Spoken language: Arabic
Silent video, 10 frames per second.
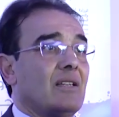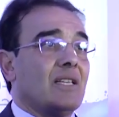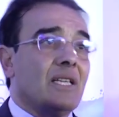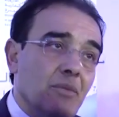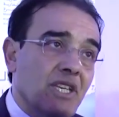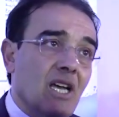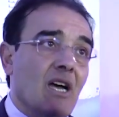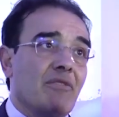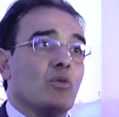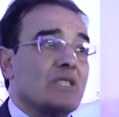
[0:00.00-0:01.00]

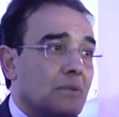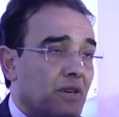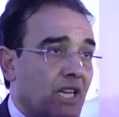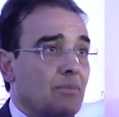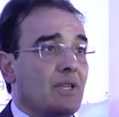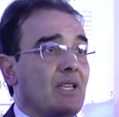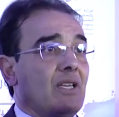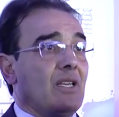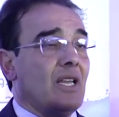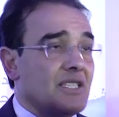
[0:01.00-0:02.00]
تنميه في نص المغرب
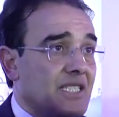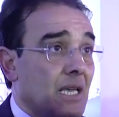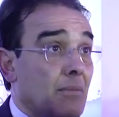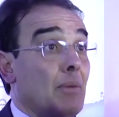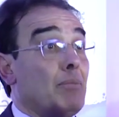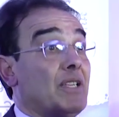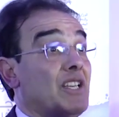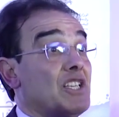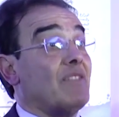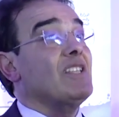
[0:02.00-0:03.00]
لا سيما بعد
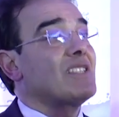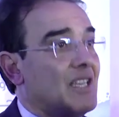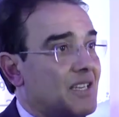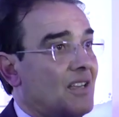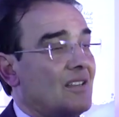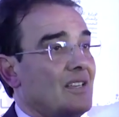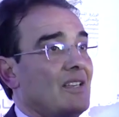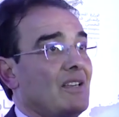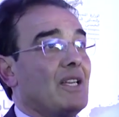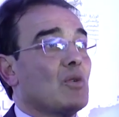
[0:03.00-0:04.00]
20 سنه
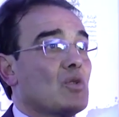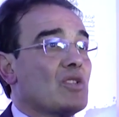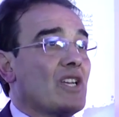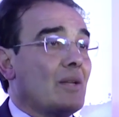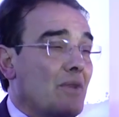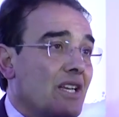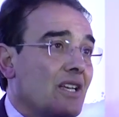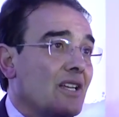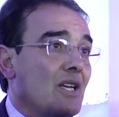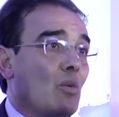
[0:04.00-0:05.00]
جهه
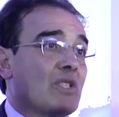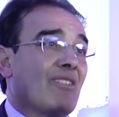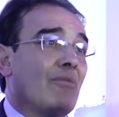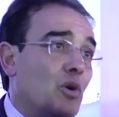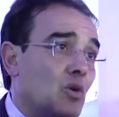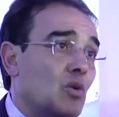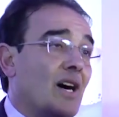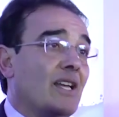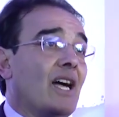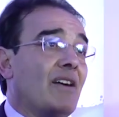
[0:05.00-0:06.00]
الملك وتربعوا
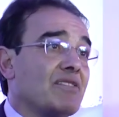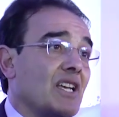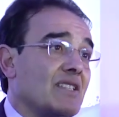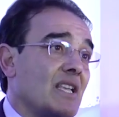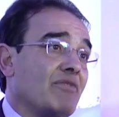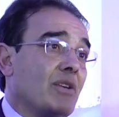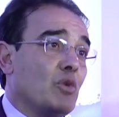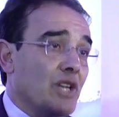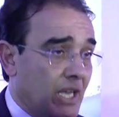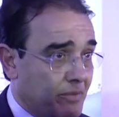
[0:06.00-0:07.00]
على عرش أسلاف
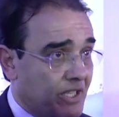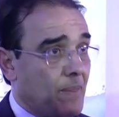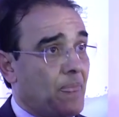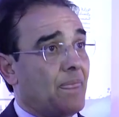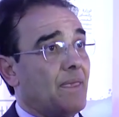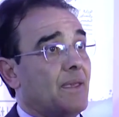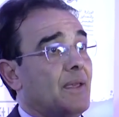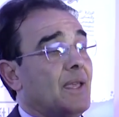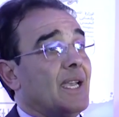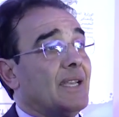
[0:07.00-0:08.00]
المنعمين
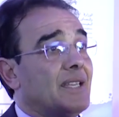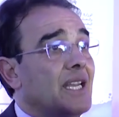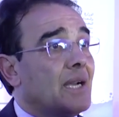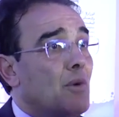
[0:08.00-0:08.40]
كذلك